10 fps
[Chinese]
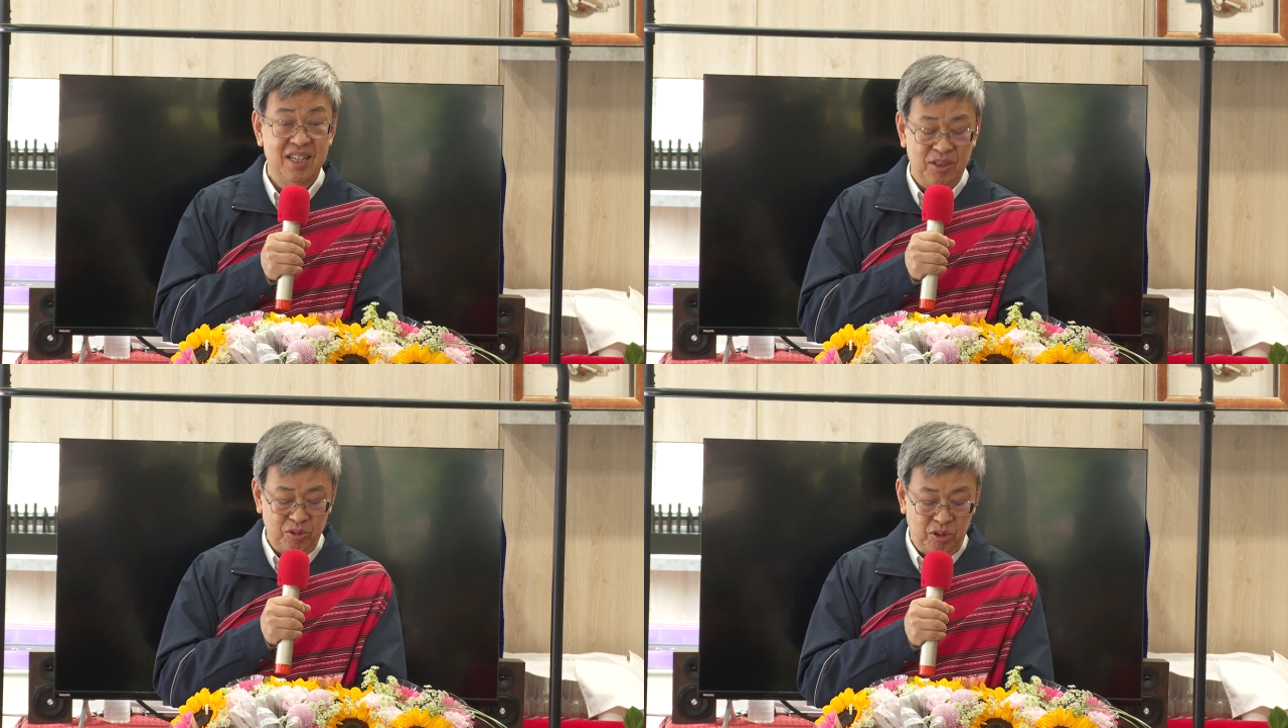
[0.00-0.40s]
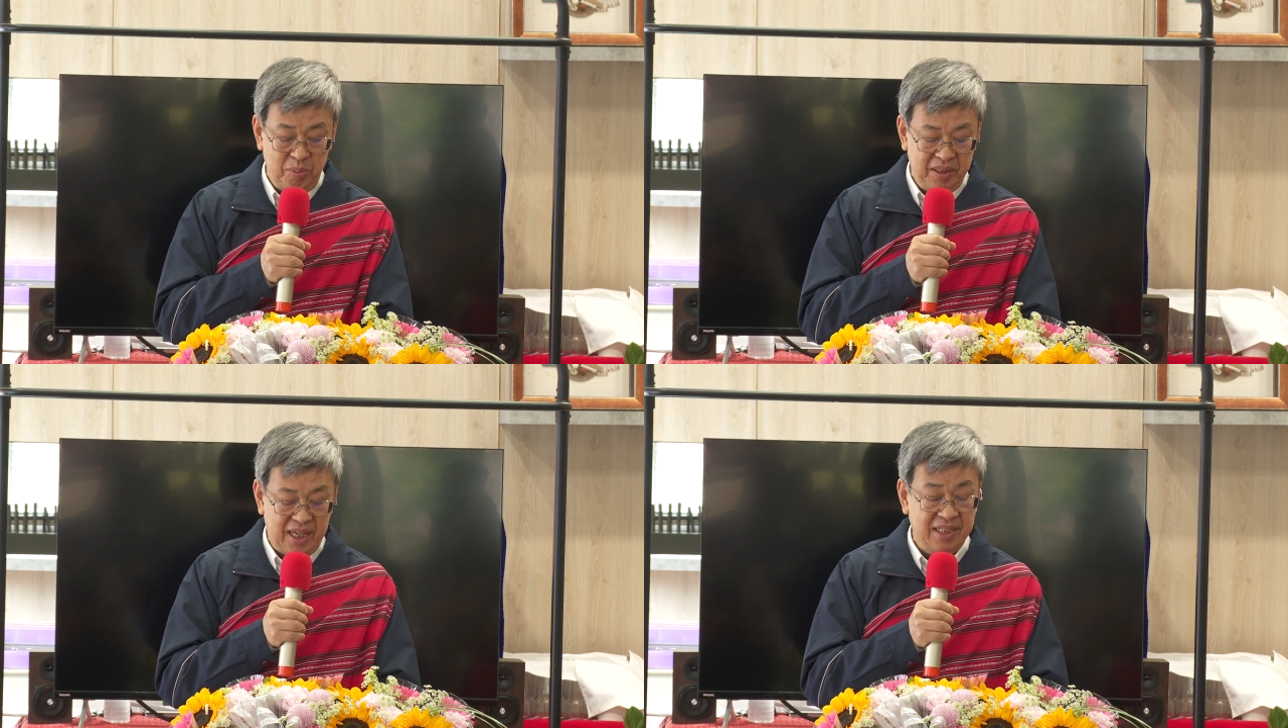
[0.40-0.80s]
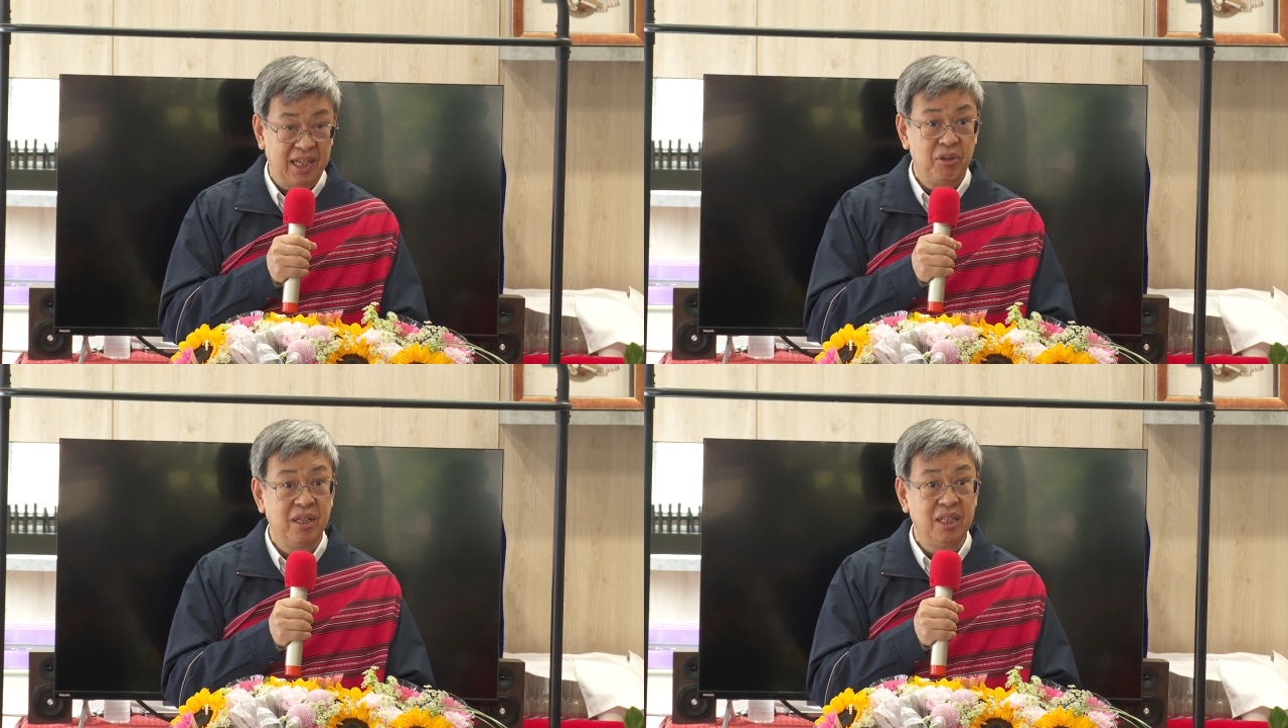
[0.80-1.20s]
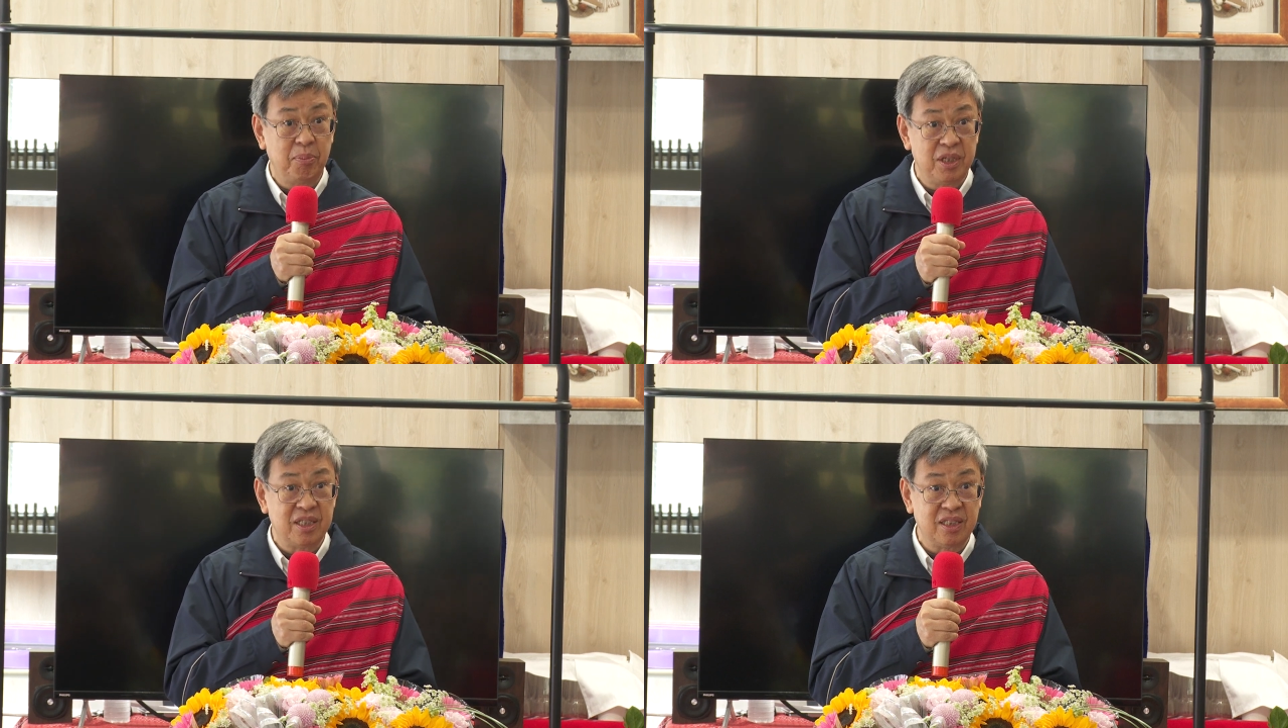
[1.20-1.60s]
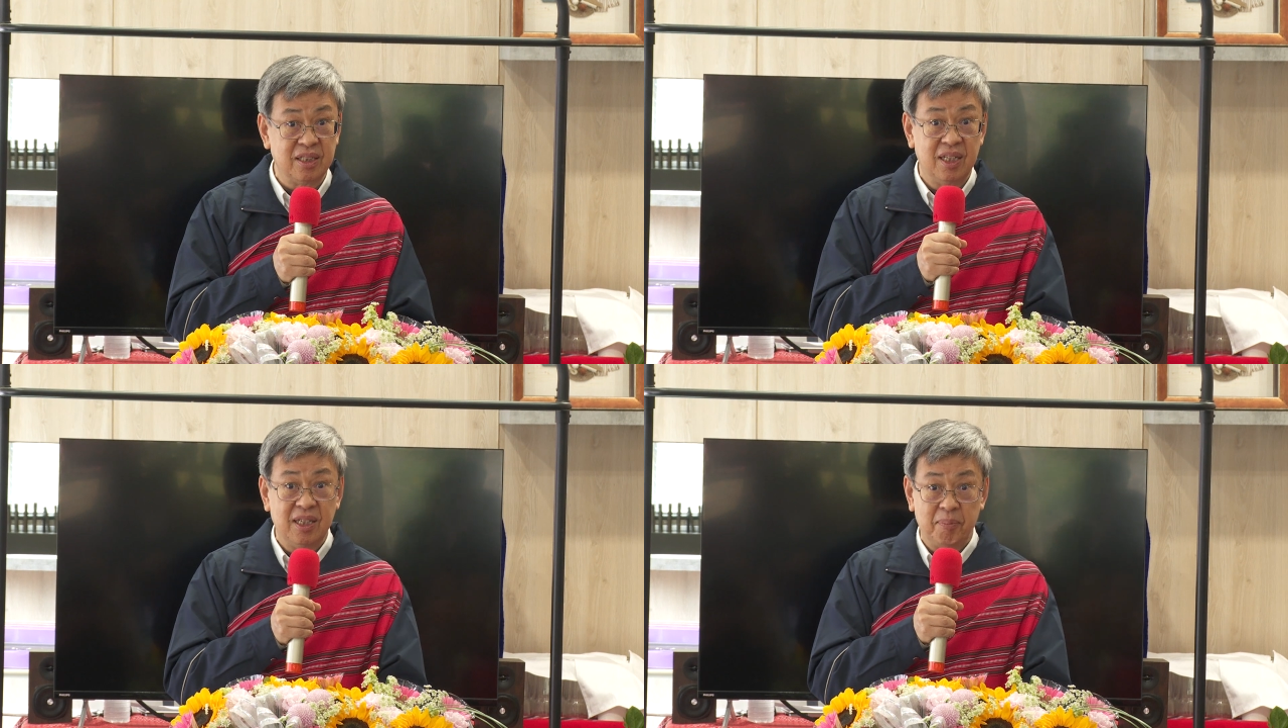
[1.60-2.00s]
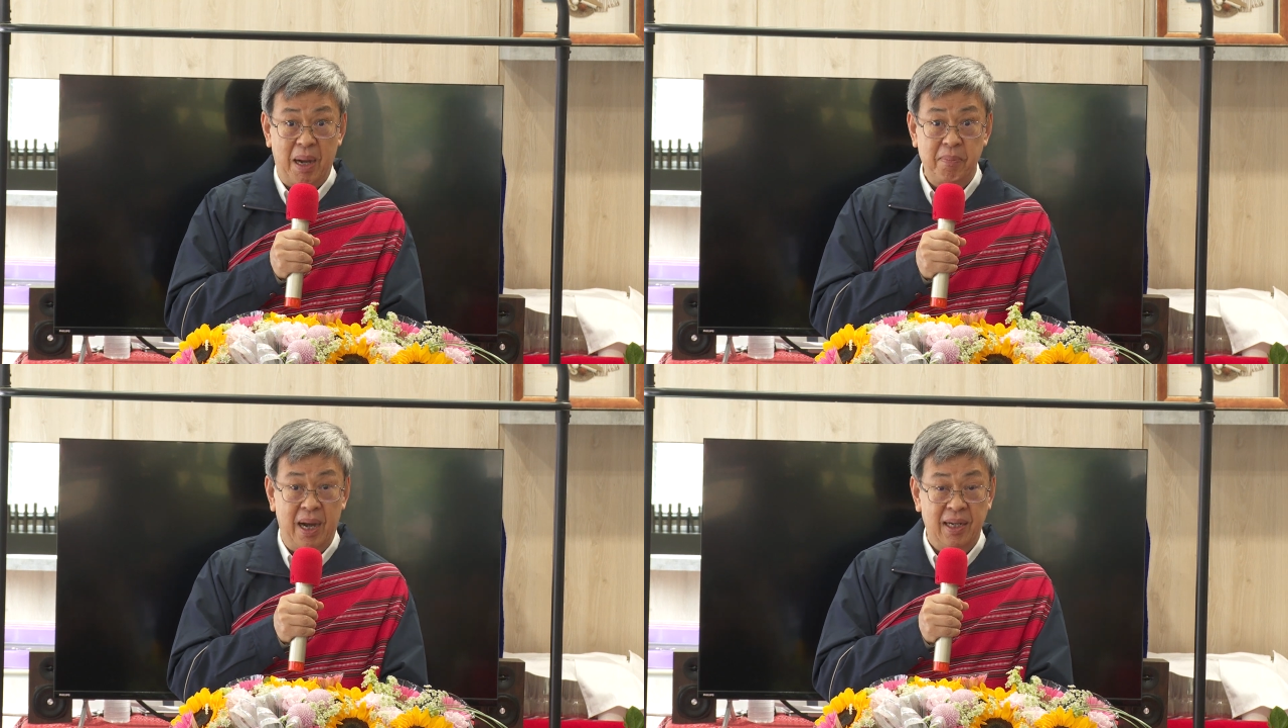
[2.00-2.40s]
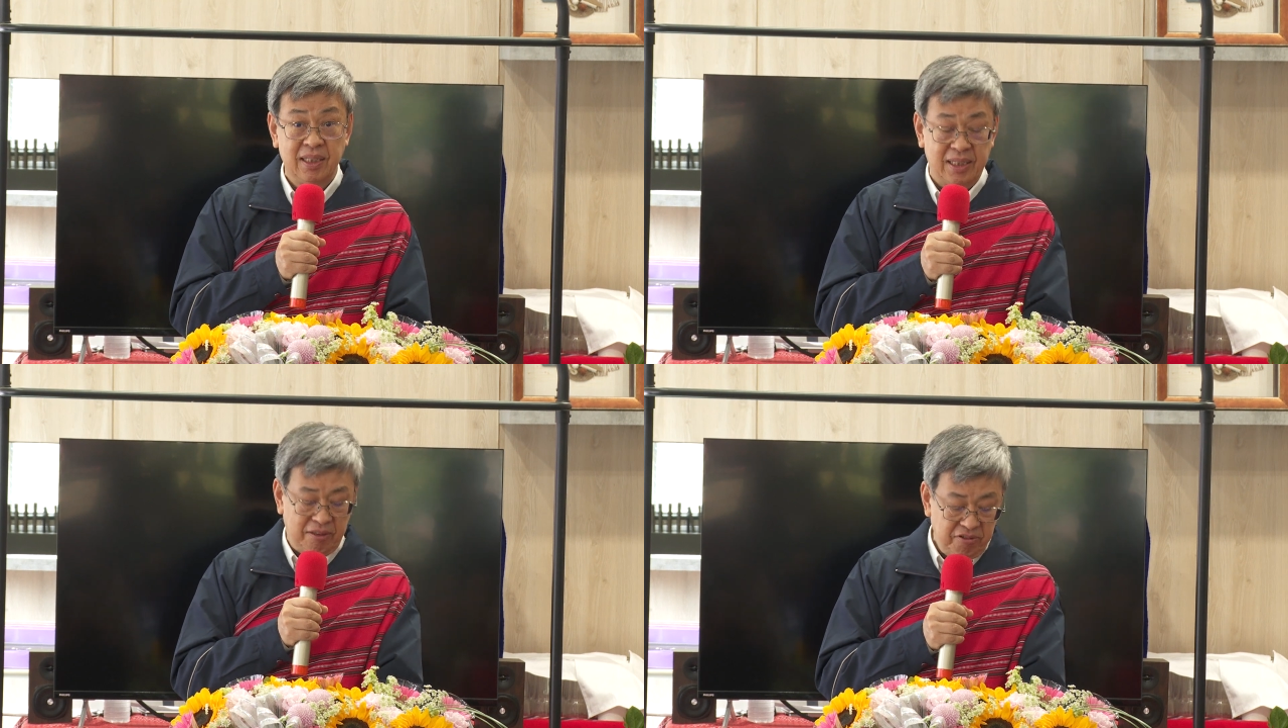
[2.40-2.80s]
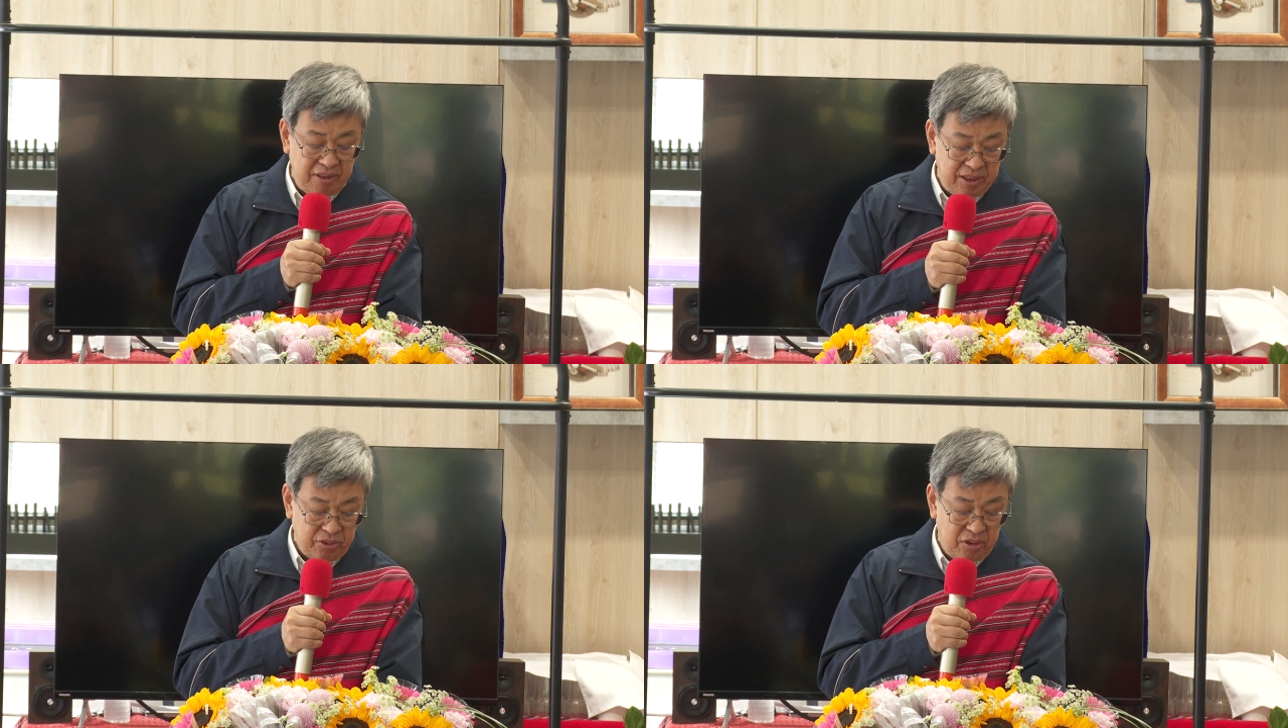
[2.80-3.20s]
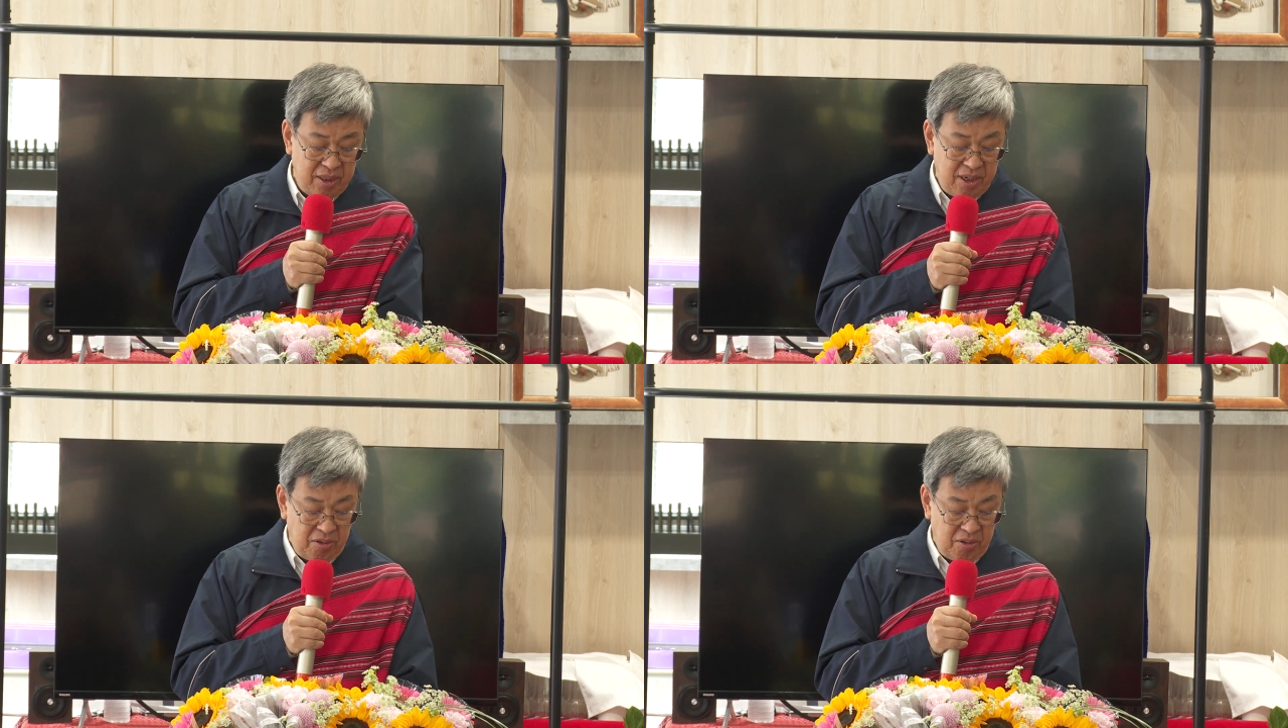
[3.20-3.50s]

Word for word: 如果我们大家愿意彼此帮忙、相互合作，